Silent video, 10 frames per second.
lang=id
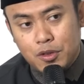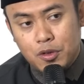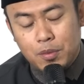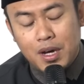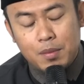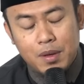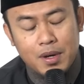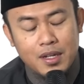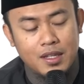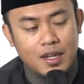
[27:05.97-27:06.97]
Umar
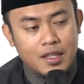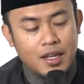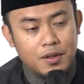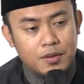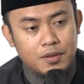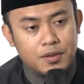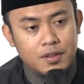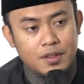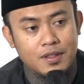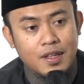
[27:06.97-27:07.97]
memang tidak tahu
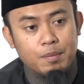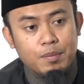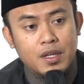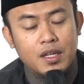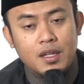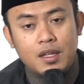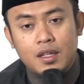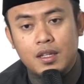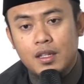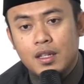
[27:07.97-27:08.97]
tapi
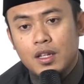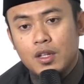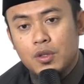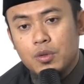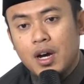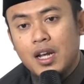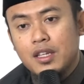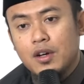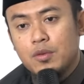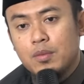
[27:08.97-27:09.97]

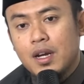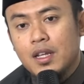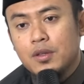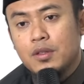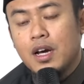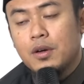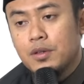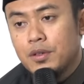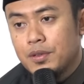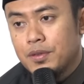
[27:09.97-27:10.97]
Tuhannya Umar itu
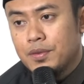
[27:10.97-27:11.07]
tahu